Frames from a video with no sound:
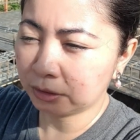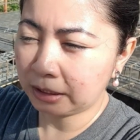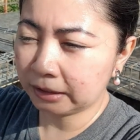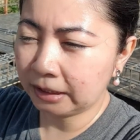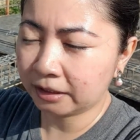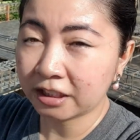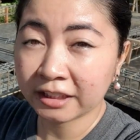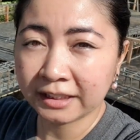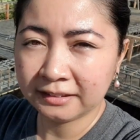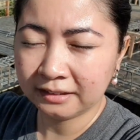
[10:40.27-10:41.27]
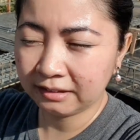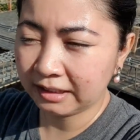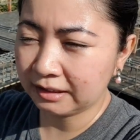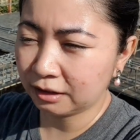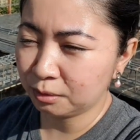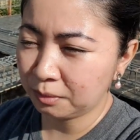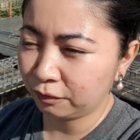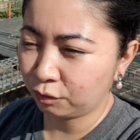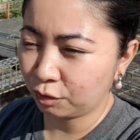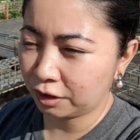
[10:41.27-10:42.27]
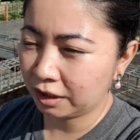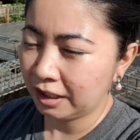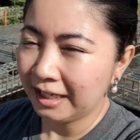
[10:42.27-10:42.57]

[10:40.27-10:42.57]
talagang rugged terrain ito before.